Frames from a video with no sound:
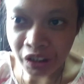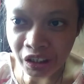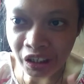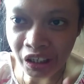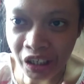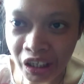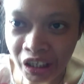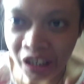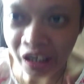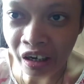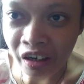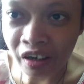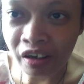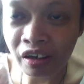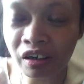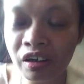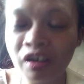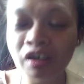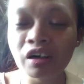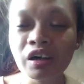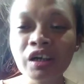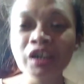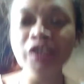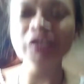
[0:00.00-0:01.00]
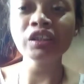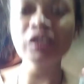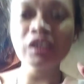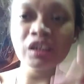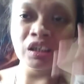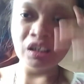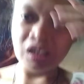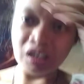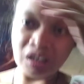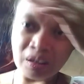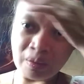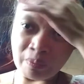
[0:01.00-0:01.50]
Ako pa ni
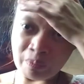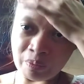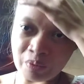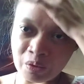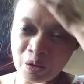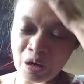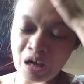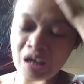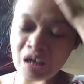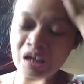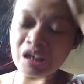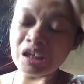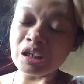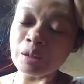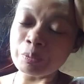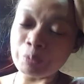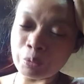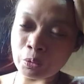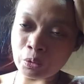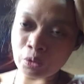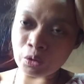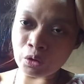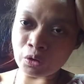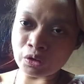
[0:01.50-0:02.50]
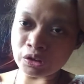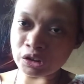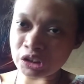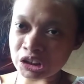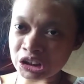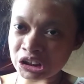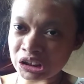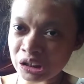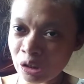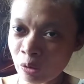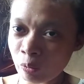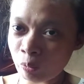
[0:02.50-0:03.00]
ikuan
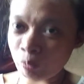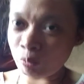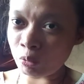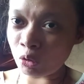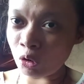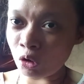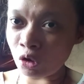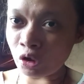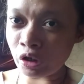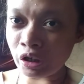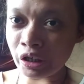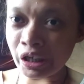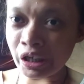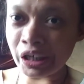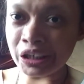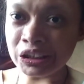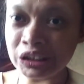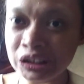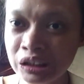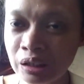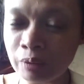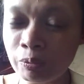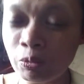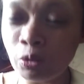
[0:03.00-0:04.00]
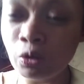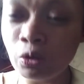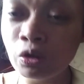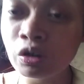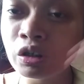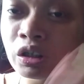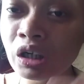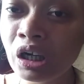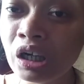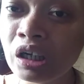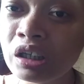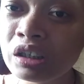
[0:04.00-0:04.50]
guys, ng
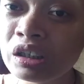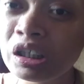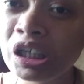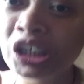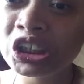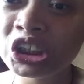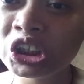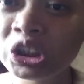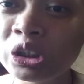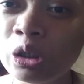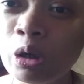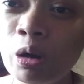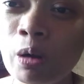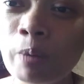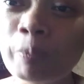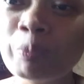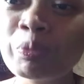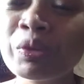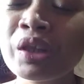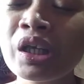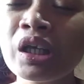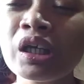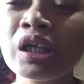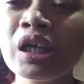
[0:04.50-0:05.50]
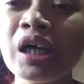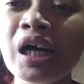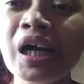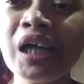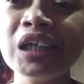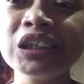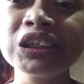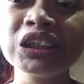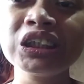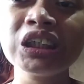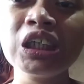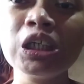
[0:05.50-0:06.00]
i-arrange. So, pansin na ko
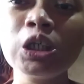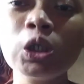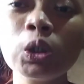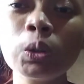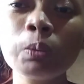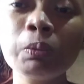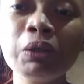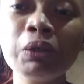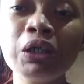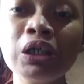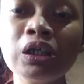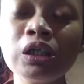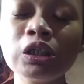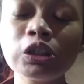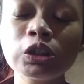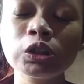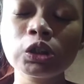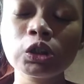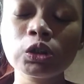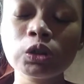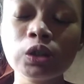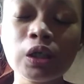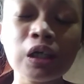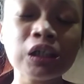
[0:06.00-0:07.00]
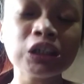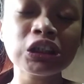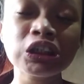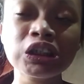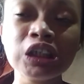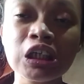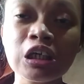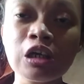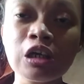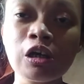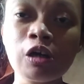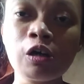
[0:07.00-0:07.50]
sumbok. Haggard.
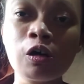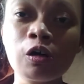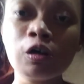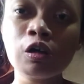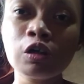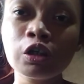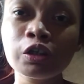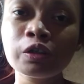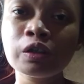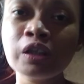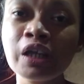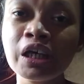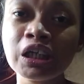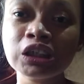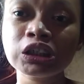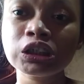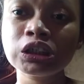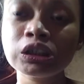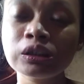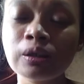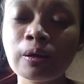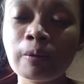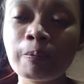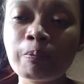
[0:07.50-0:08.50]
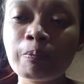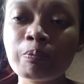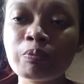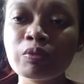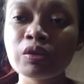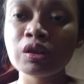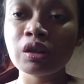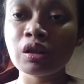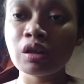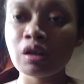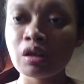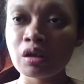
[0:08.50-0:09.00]
Haggard po ko sa
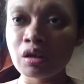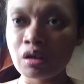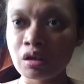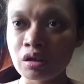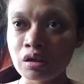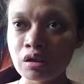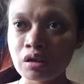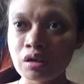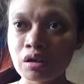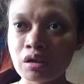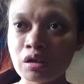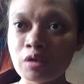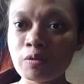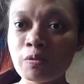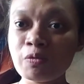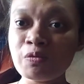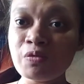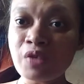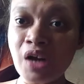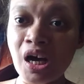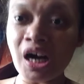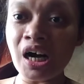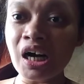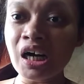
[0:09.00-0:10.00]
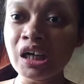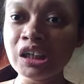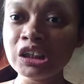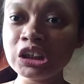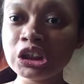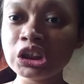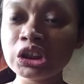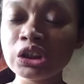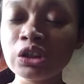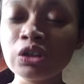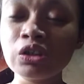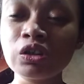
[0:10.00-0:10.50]
kong buhok guys kay bungkag
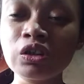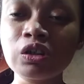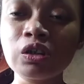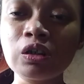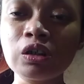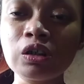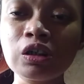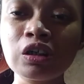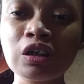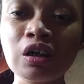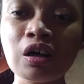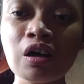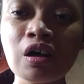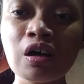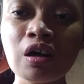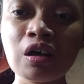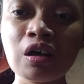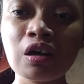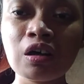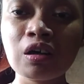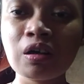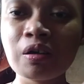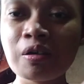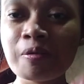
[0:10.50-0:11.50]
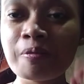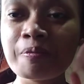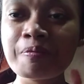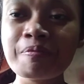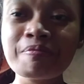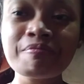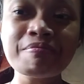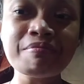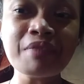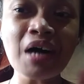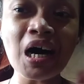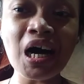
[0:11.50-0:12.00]
na. So, I see
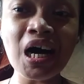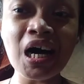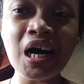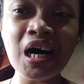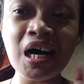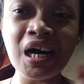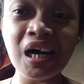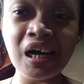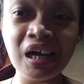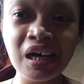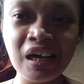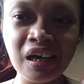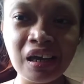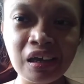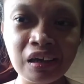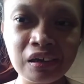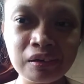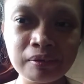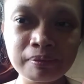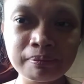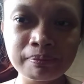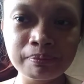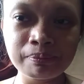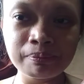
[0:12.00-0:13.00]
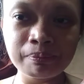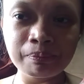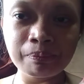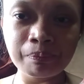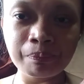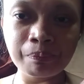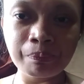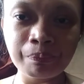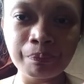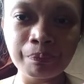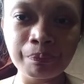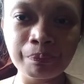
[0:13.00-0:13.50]
you so, I see you
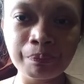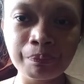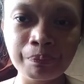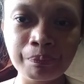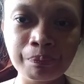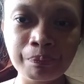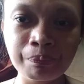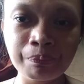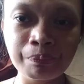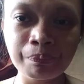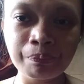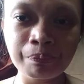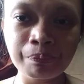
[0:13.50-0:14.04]
on next